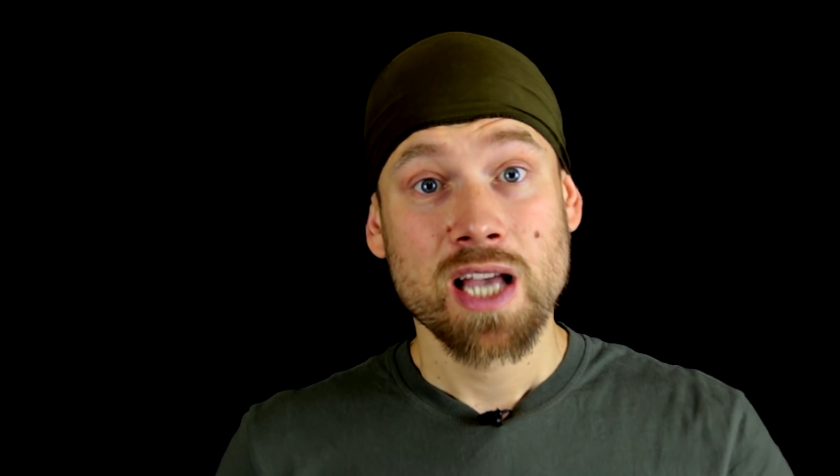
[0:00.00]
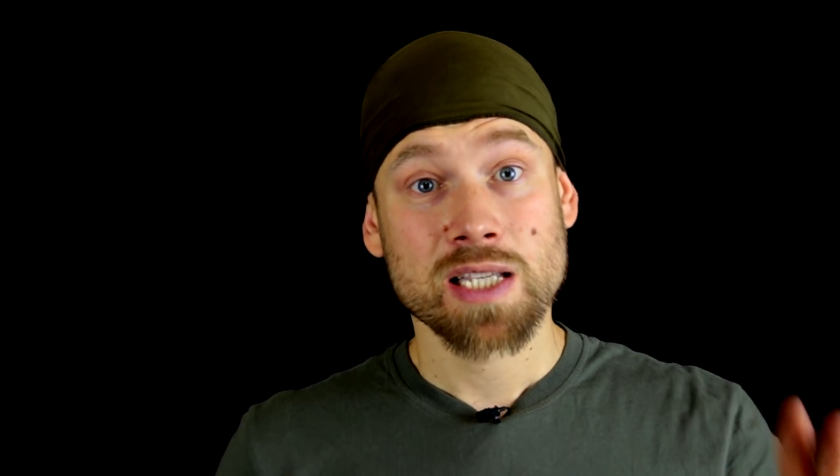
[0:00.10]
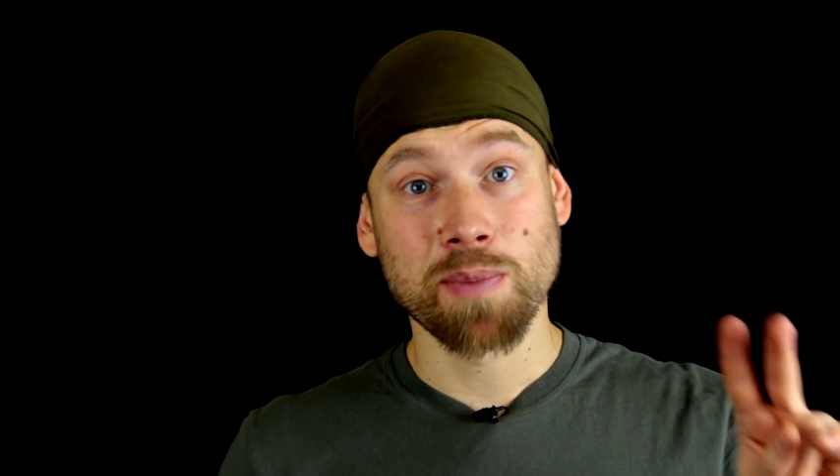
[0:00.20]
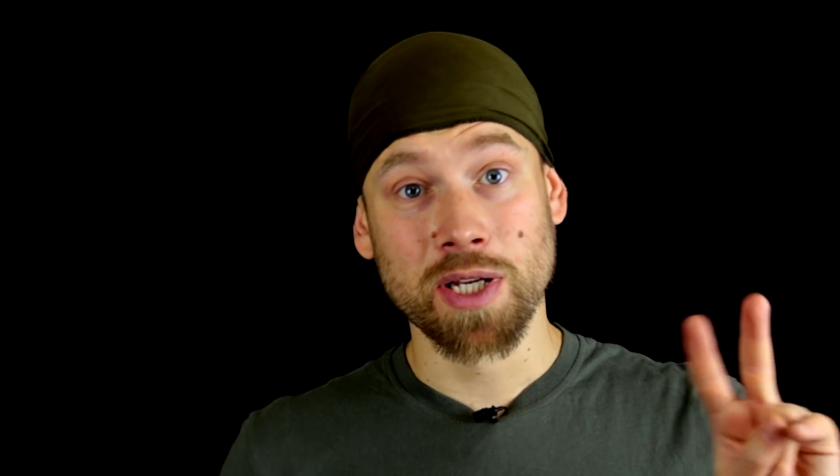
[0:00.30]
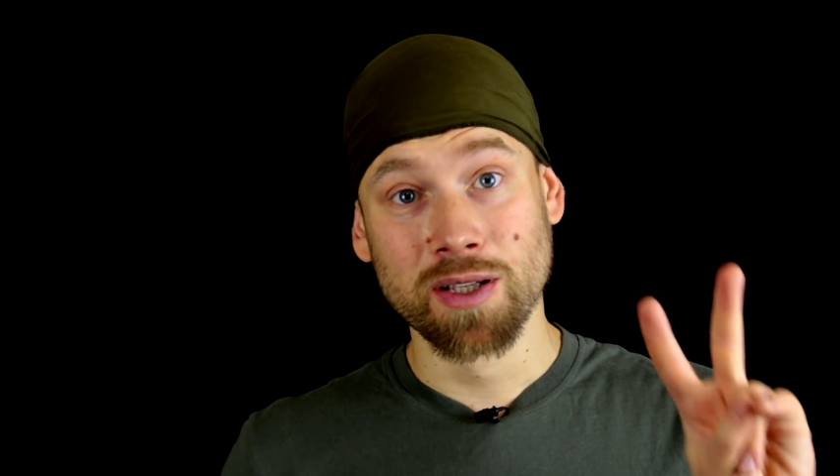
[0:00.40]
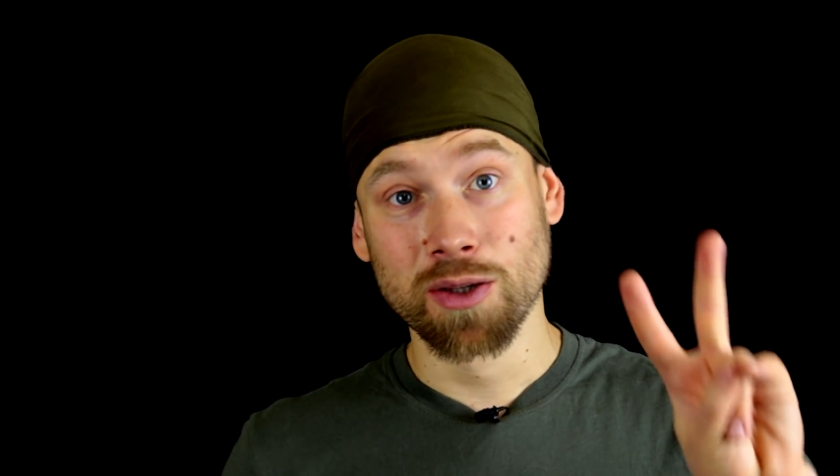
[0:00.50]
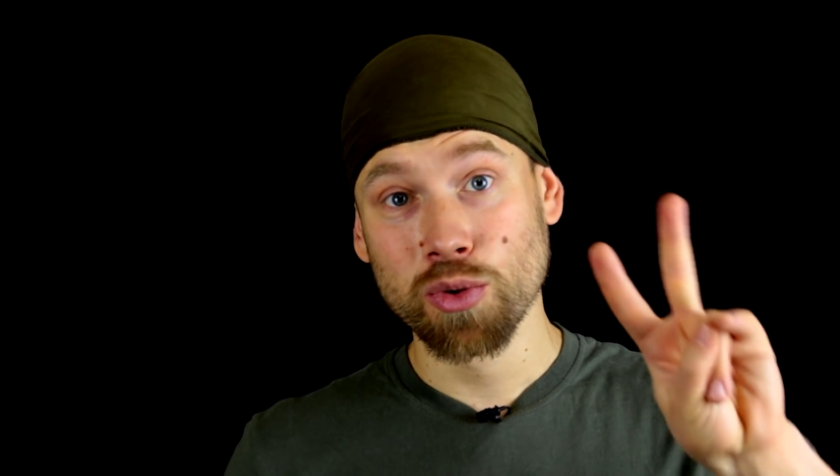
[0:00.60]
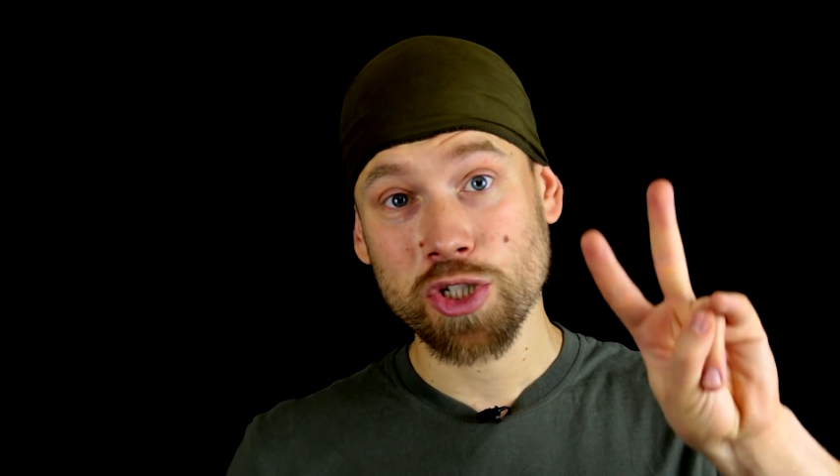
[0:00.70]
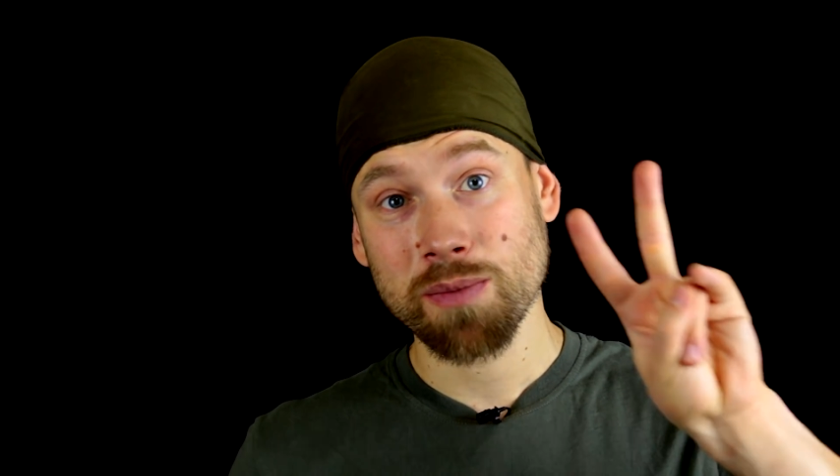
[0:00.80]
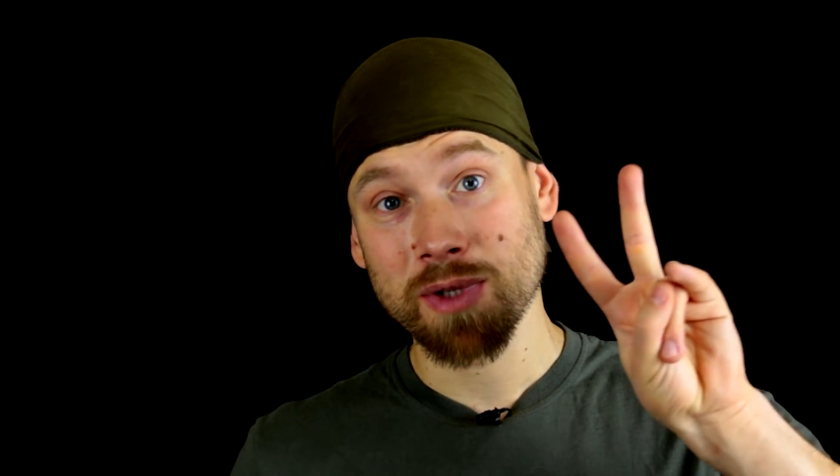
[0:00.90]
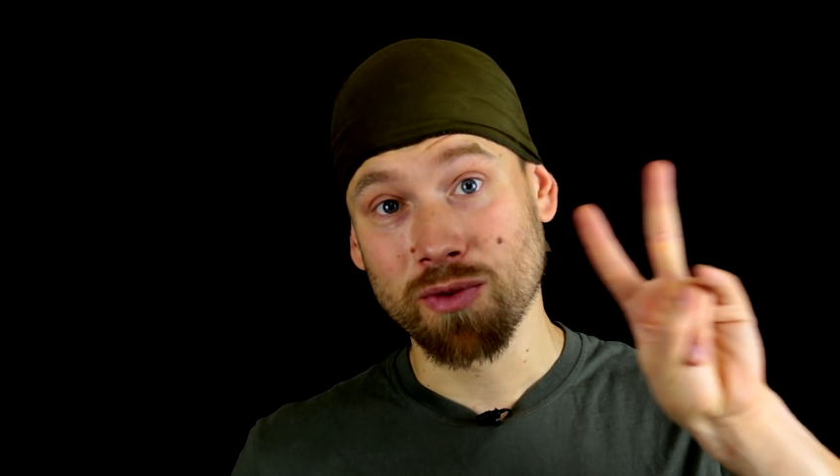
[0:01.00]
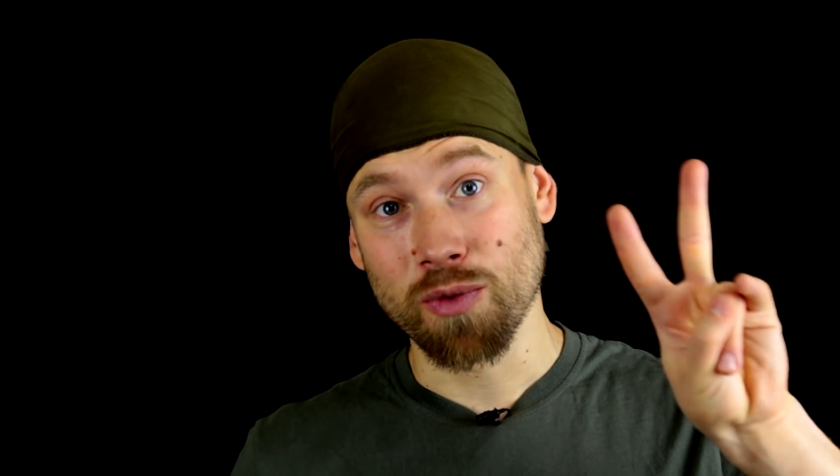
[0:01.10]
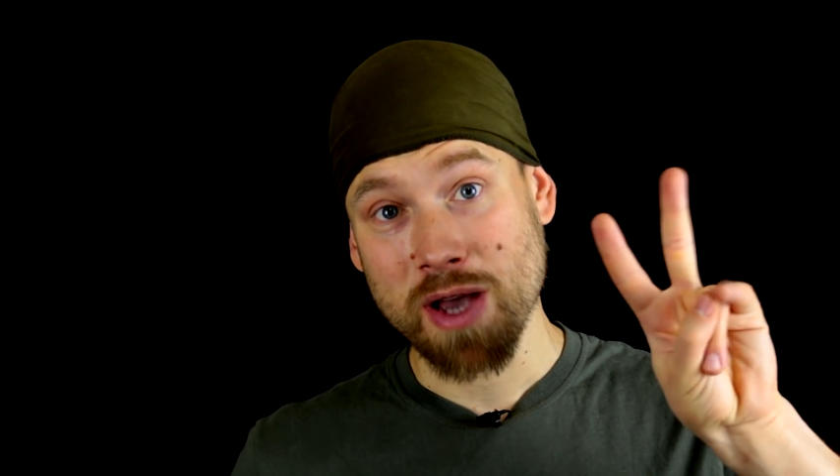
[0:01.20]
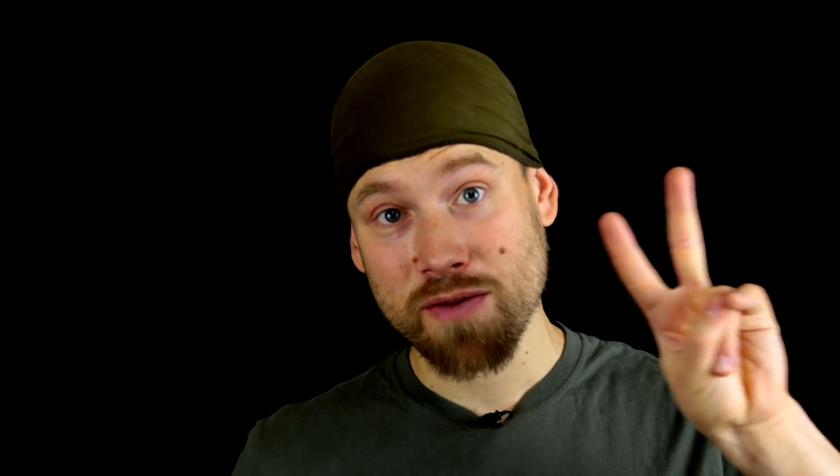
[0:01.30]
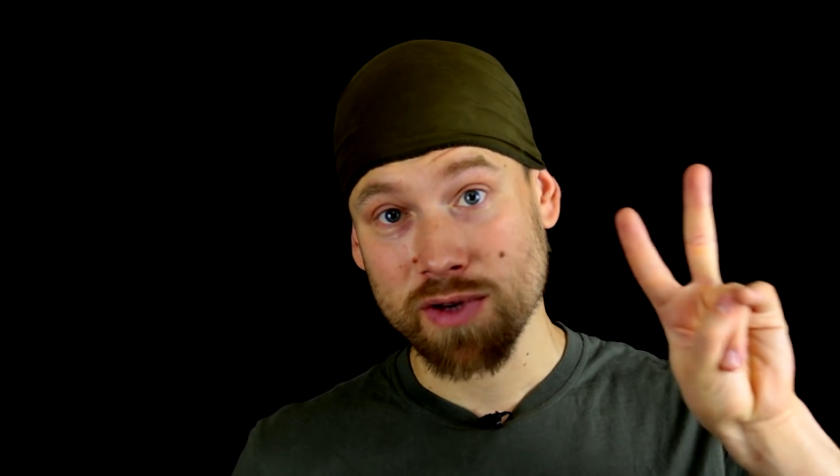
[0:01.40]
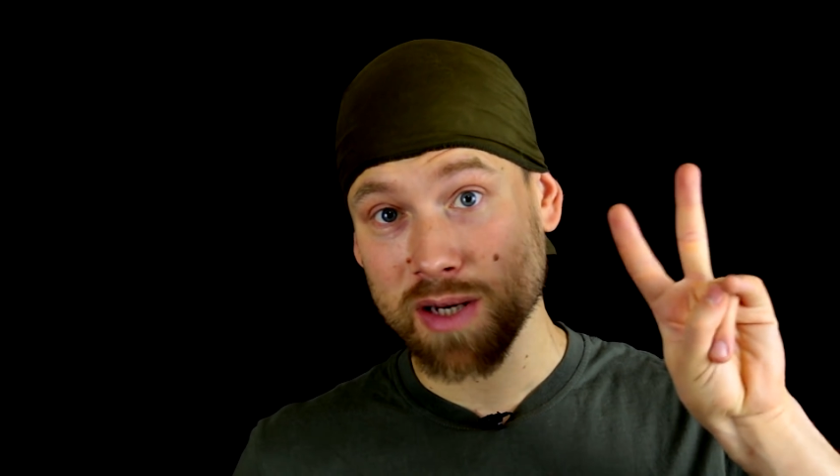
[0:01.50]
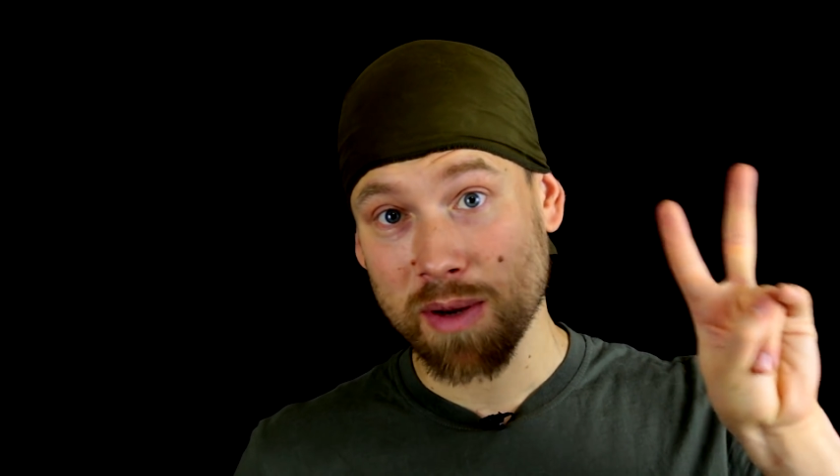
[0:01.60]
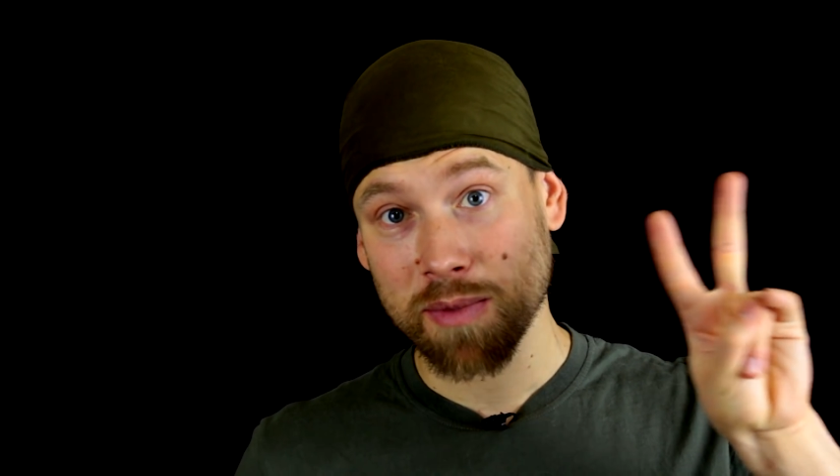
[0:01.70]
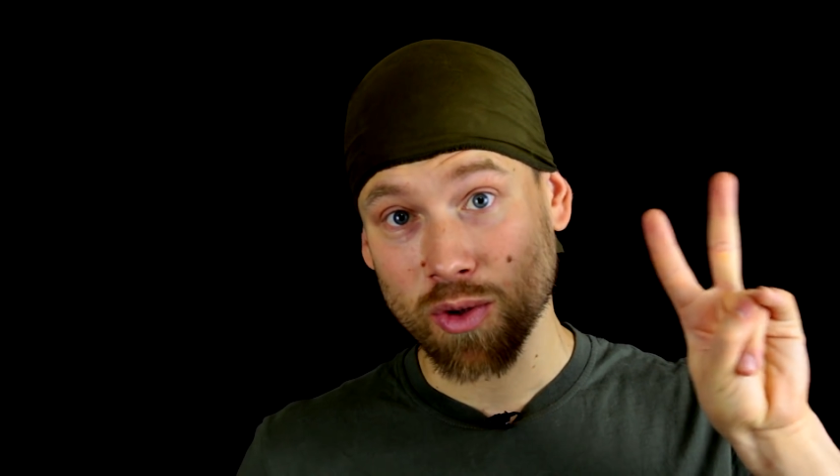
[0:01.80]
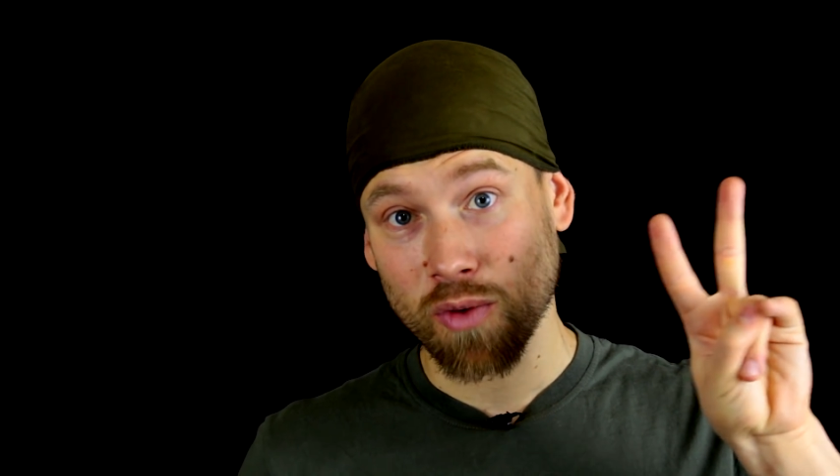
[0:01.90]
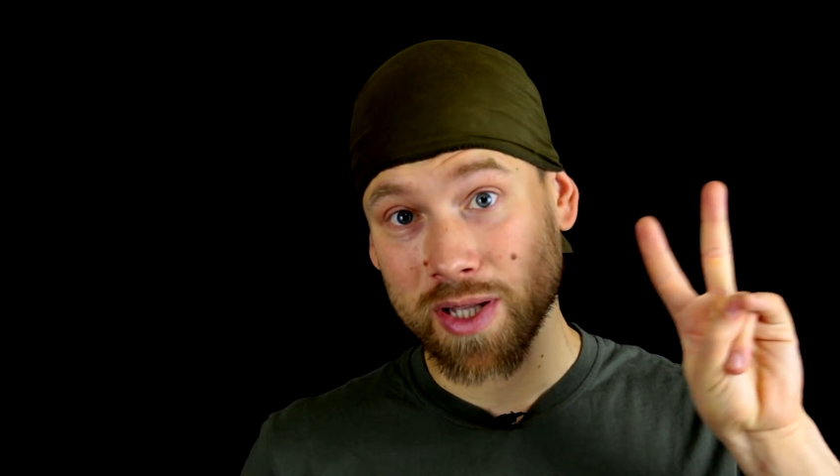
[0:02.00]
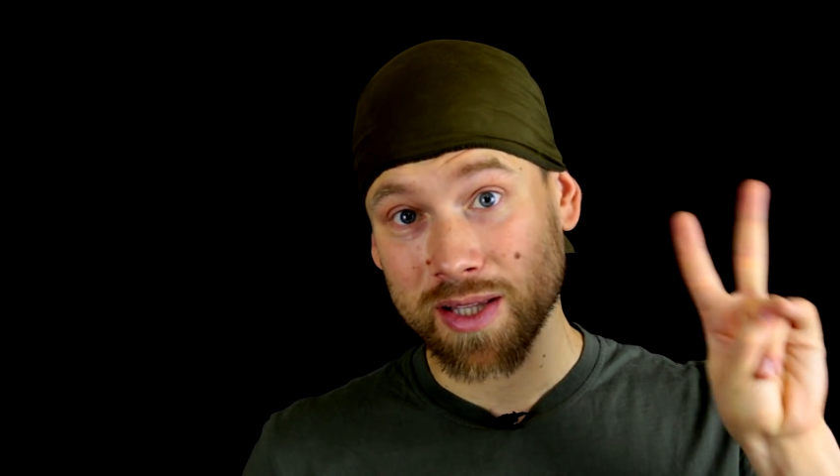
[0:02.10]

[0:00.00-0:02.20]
с предыдущими двумя фильмами новой